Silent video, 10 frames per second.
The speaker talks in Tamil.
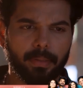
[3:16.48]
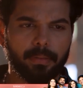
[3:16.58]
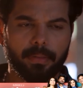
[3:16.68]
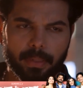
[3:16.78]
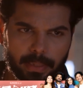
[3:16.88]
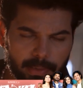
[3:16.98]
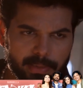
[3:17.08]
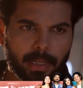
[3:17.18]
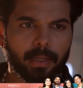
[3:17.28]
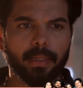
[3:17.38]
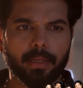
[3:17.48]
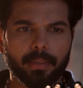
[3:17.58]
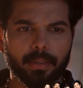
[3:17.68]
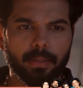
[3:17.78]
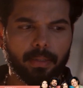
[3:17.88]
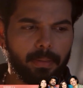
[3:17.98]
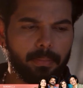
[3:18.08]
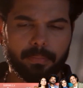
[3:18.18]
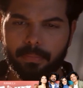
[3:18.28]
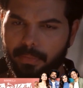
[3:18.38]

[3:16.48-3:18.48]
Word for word: சரி இருந்தாலும் ஜாக்கிரதையா ஆ?